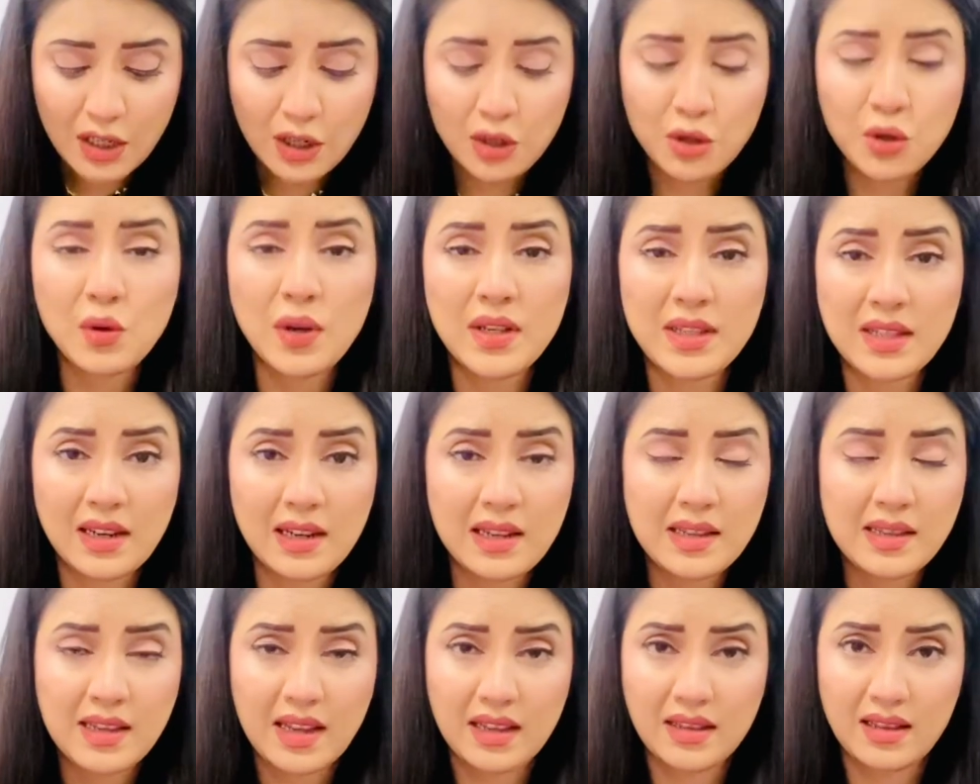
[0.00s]
जो
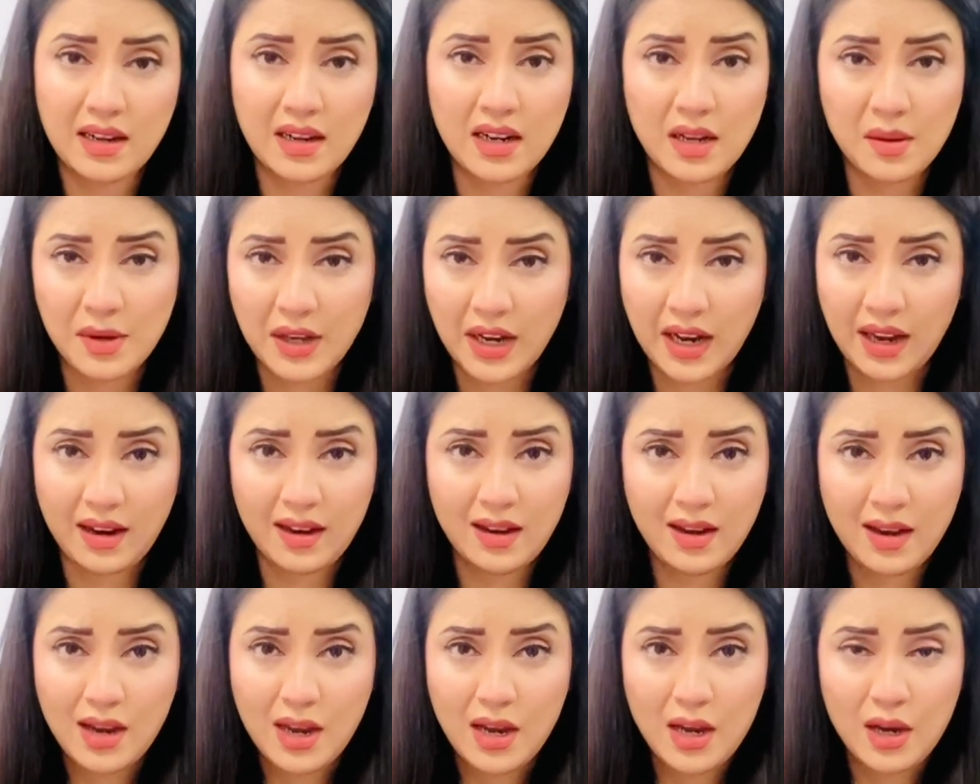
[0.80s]
असल इसके अंदर खबर
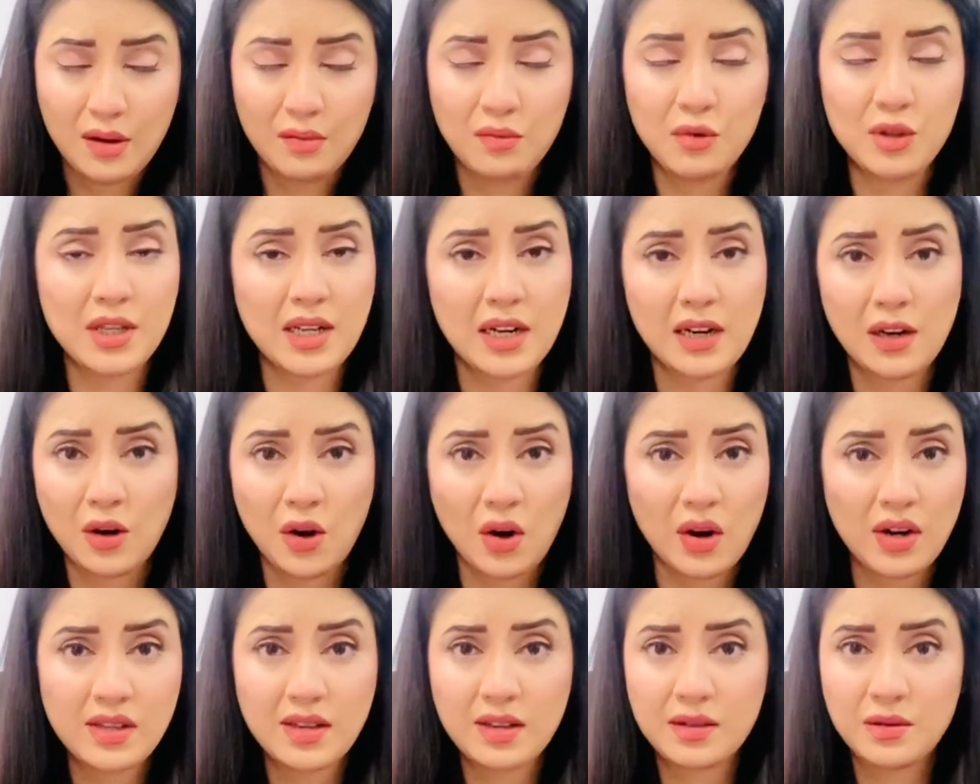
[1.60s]
है वो ज़रा
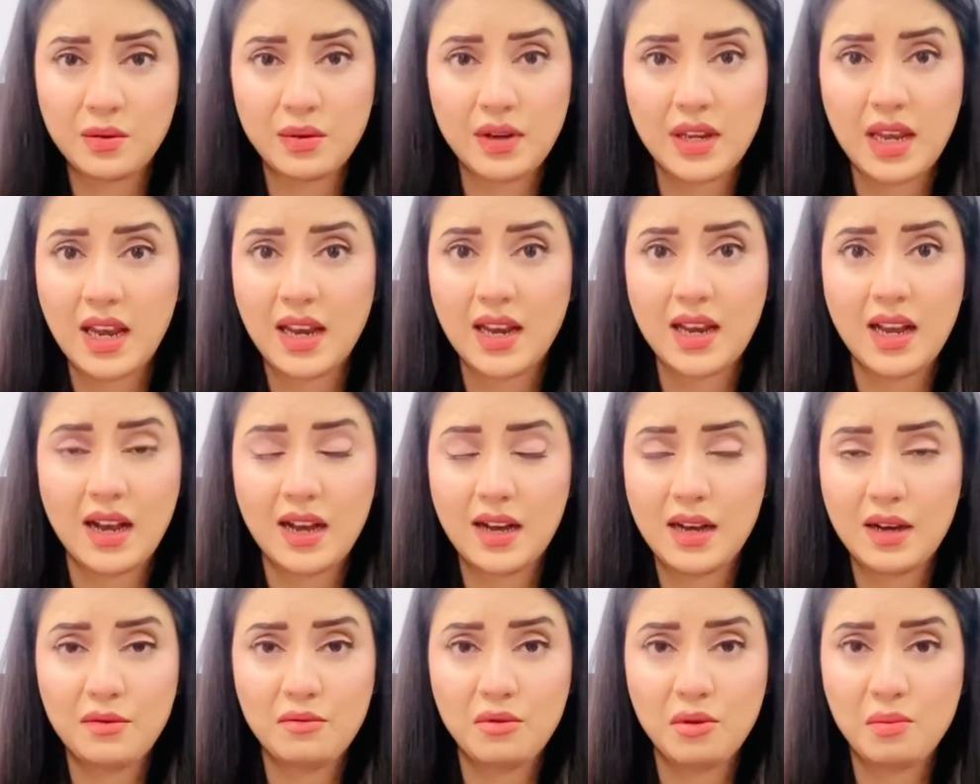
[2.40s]
गौर से सुनिएगा
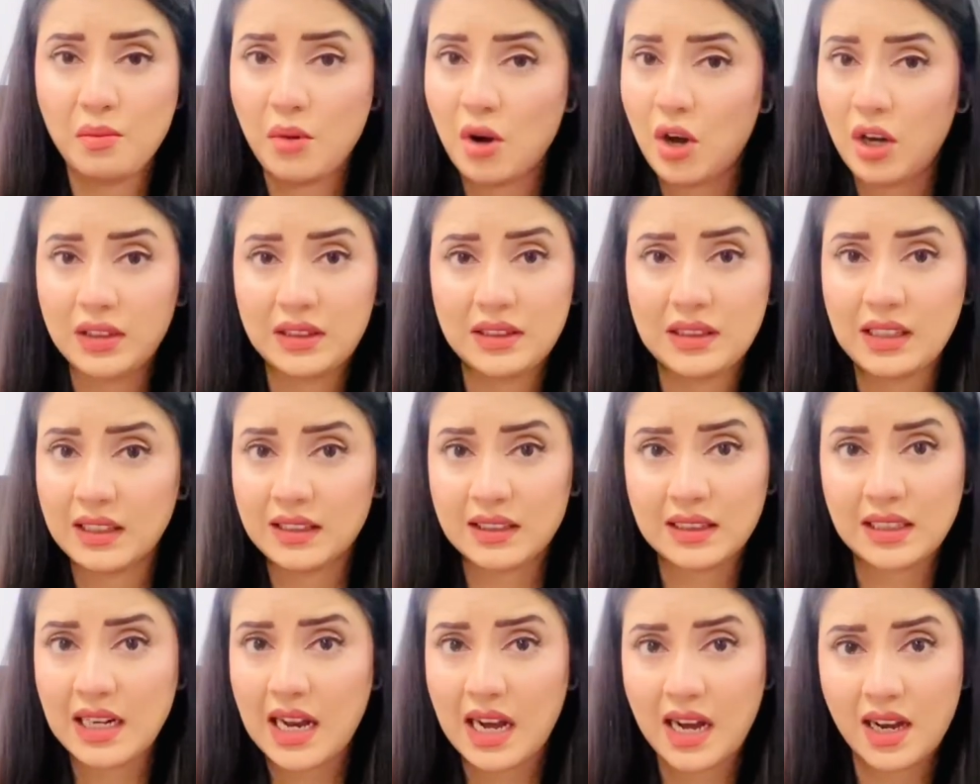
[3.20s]
वो बहुत
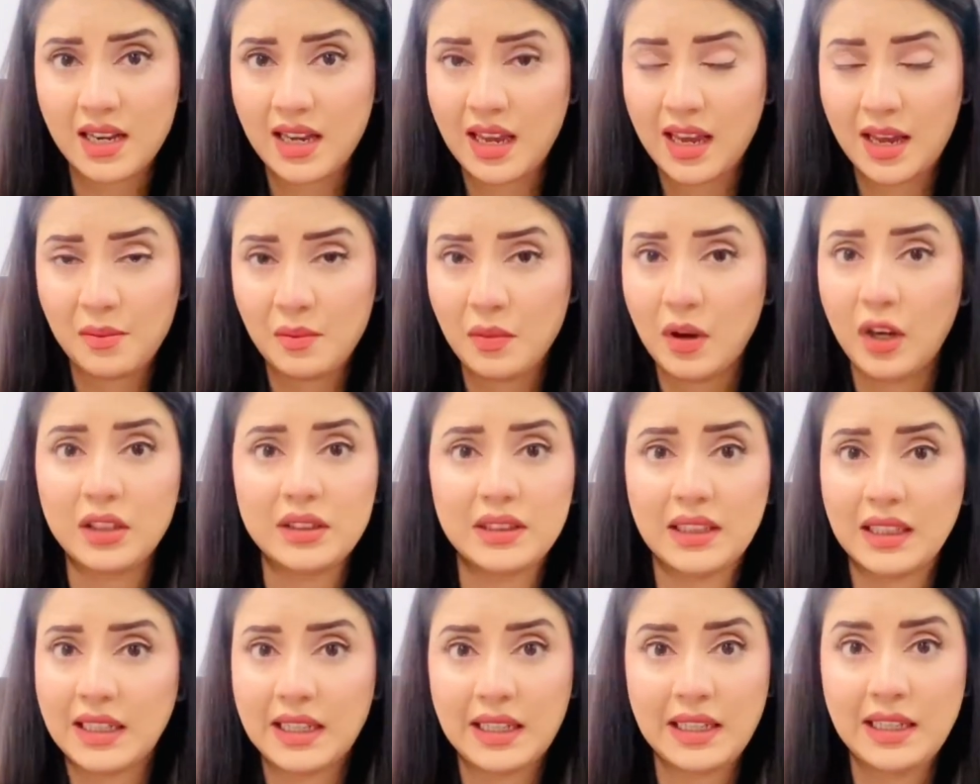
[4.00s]
दर्दनाक है
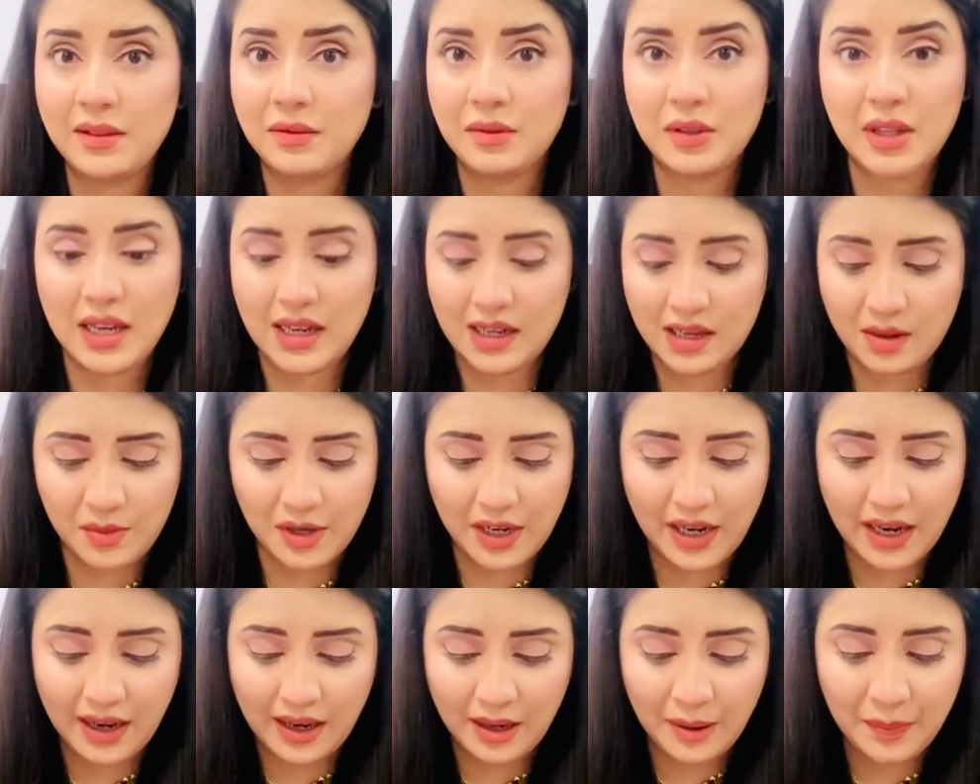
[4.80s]
बहुत तकलीफ़ दे
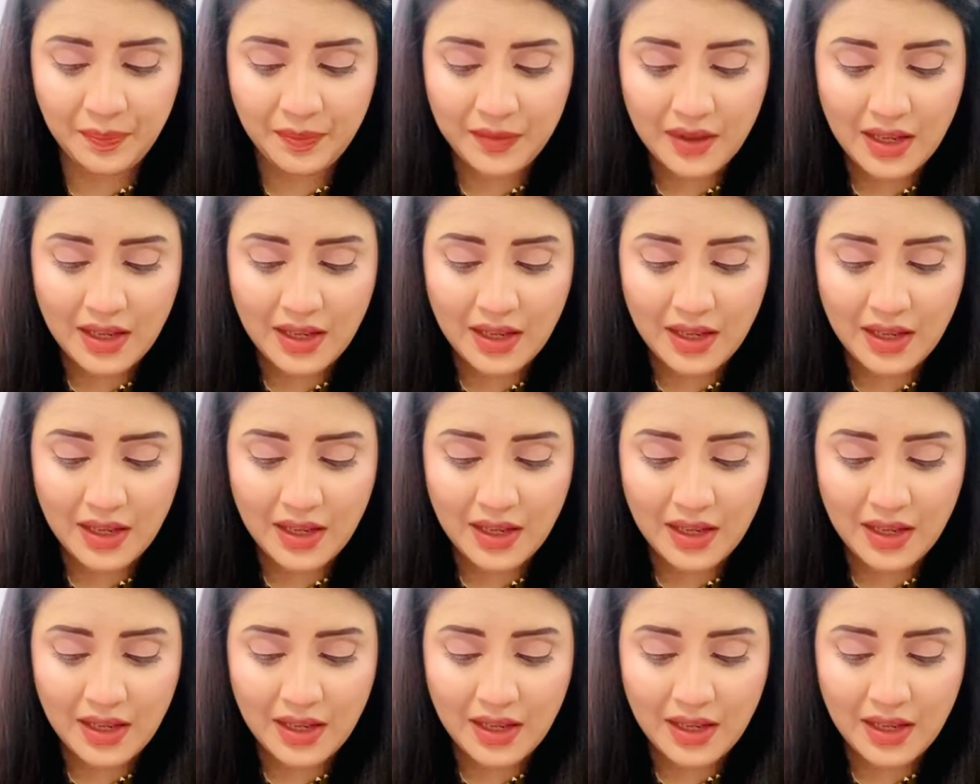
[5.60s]
खबर है